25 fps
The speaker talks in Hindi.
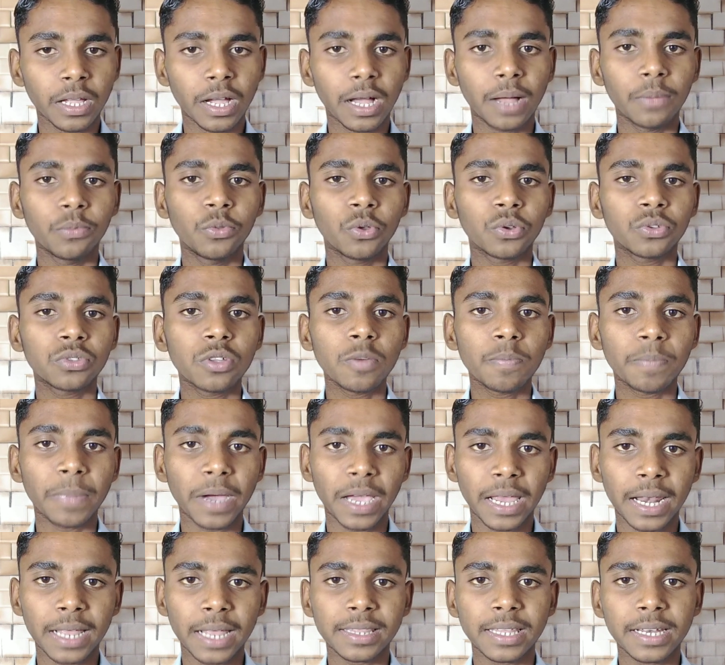अब दोस्तों
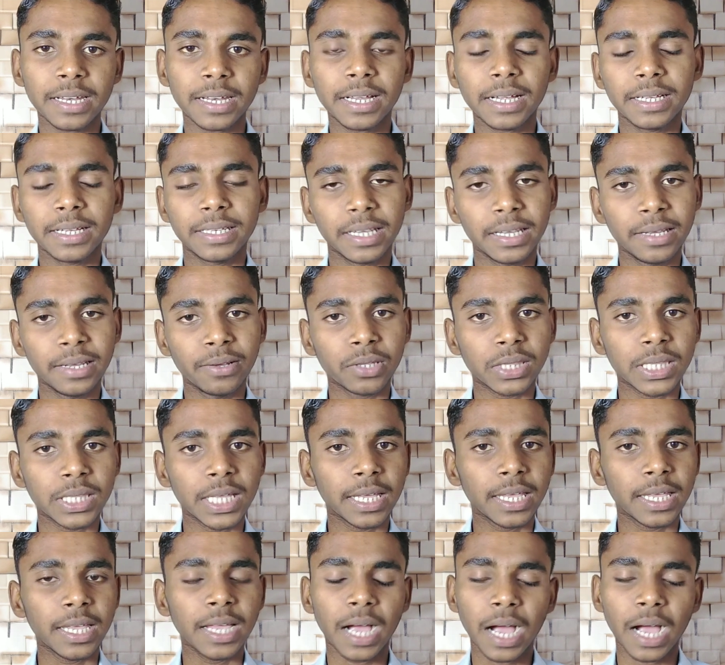पहला तरीका यही होता
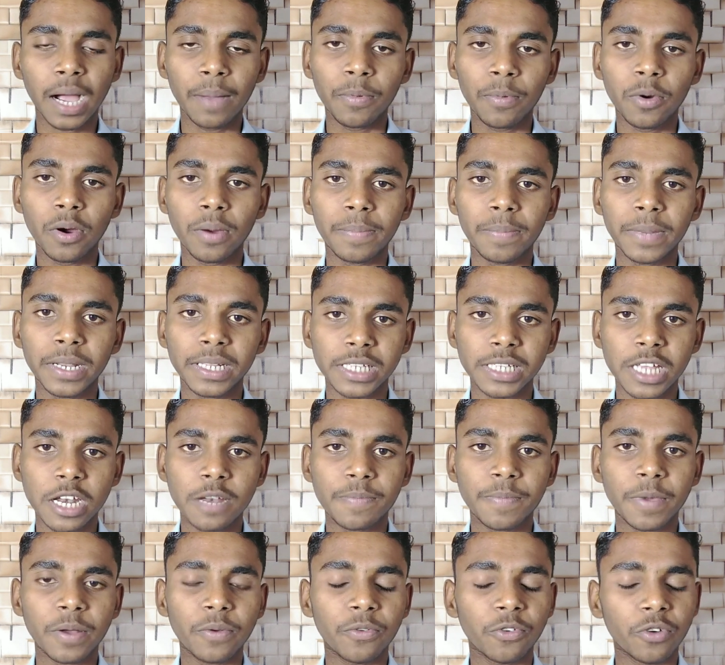है कि आपको अपने चैनल
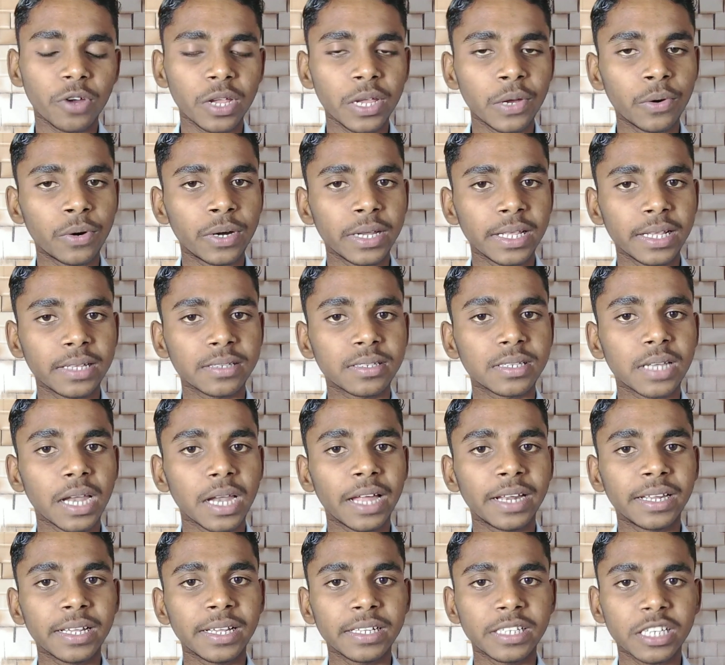पर वही ऑडियंस
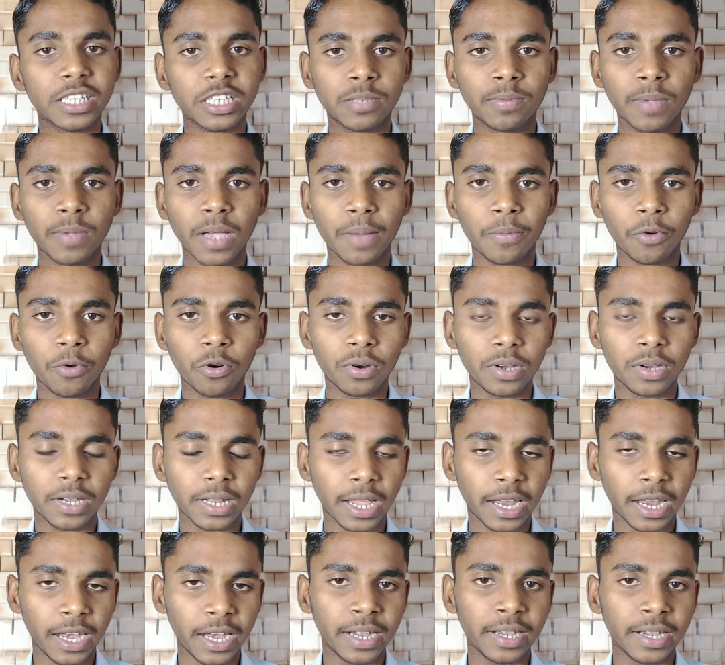लानी है जिसमें आपको
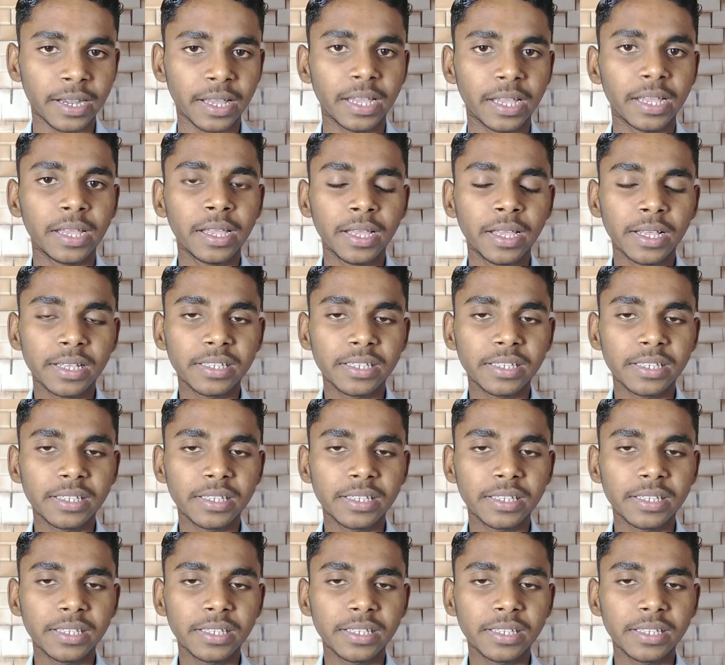टैलेंट है